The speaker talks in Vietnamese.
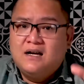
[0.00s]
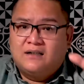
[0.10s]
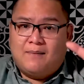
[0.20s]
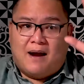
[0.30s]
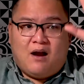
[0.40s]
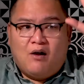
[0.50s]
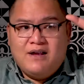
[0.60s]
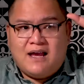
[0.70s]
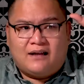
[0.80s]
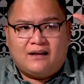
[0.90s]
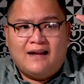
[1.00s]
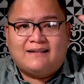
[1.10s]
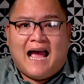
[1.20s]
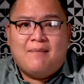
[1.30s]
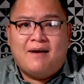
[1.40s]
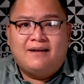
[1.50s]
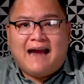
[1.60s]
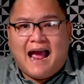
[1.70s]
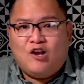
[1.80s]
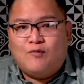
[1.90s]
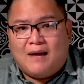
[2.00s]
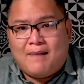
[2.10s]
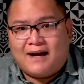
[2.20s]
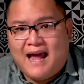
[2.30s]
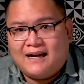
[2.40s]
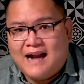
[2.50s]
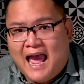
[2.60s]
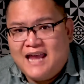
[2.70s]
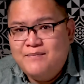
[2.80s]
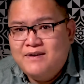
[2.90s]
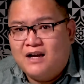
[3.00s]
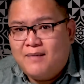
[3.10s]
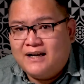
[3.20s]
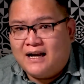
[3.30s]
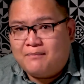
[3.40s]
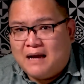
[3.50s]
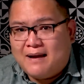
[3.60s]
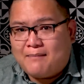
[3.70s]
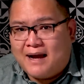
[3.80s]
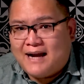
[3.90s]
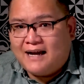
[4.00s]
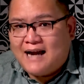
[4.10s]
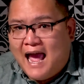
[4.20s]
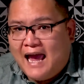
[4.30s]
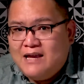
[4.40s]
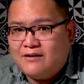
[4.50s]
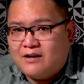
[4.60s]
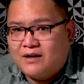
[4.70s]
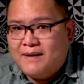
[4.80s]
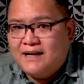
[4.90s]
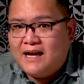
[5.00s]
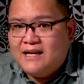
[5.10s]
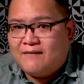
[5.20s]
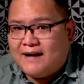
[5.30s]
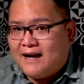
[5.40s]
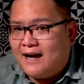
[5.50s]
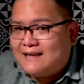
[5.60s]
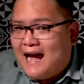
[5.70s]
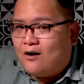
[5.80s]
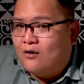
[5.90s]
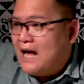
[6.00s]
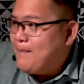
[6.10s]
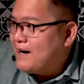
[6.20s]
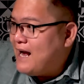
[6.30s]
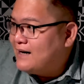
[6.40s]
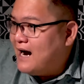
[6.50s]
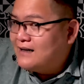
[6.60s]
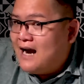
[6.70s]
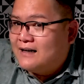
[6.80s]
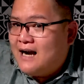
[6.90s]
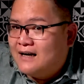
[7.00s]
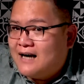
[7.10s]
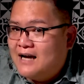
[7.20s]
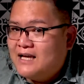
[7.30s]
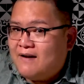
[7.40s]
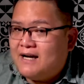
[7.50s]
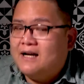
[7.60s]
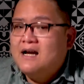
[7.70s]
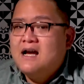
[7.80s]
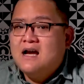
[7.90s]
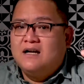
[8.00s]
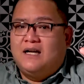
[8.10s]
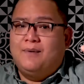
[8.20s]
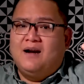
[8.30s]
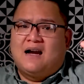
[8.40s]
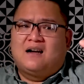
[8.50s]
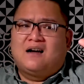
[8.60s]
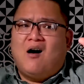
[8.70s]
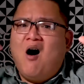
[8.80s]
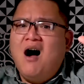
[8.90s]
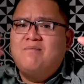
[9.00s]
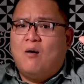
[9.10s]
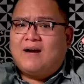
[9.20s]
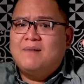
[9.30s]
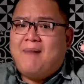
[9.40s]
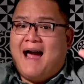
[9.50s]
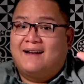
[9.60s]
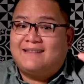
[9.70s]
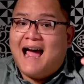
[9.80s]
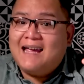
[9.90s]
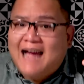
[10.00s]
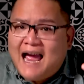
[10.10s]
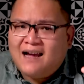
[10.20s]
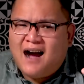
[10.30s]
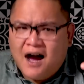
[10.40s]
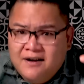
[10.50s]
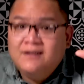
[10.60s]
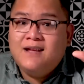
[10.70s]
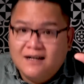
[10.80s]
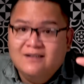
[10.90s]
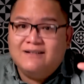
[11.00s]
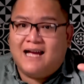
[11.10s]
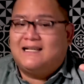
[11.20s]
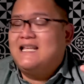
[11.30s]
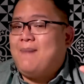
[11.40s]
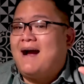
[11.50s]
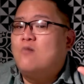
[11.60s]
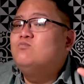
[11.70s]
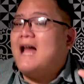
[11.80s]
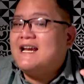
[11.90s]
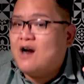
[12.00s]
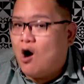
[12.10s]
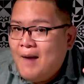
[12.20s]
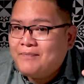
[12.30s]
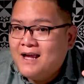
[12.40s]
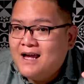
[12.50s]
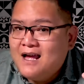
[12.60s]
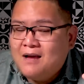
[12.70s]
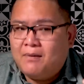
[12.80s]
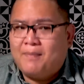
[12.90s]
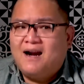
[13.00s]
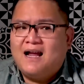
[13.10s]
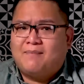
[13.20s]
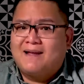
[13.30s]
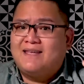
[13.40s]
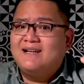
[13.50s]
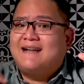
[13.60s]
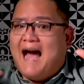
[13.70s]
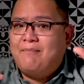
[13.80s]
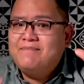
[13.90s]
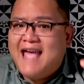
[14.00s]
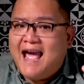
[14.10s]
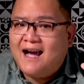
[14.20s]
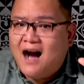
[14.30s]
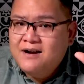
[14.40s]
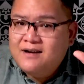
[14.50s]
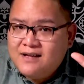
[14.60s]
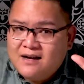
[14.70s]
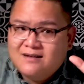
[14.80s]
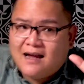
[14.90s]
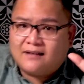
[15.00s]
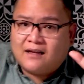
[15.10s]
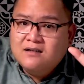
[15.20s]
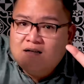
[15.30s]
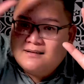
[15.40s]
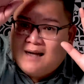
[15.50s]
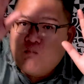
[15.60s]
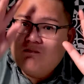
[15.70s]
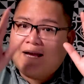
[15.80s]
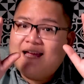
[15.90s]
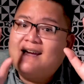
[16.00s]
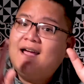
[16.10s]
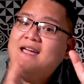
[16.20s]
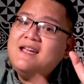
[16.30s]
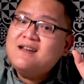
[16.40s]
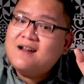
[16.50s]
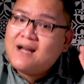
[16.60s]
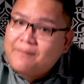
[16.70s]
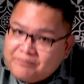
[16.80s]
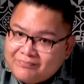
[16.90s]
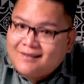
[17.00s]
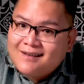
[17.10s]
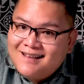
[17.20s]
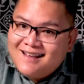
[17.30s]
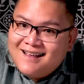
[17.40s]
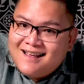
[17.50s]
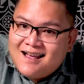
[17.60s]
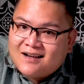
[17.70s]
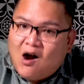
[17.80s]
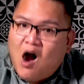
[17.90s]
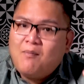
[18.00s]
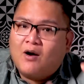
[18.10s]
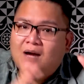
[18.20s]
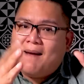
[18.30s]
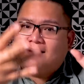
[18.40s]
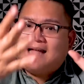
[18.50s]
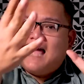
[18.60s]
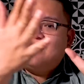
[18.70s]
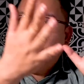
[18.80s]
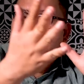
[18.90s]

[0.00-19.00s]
thì bạn nói nha cái tay bên trái của bạn bạn đang để giống như cái mình nè bạn bạn đang để vô trong cái miếng kiến như vậy nè cái tay còn lại bạn đang rờ rờ rờ rờ như vậy nè thì đó là có một cái bàn tay khác hình như nha tại vì bạn không thấy rõ mà mới nói là bạn chỉ cảm giác hình như là từ trong cái kiến đó đó có một cái bàn tay nó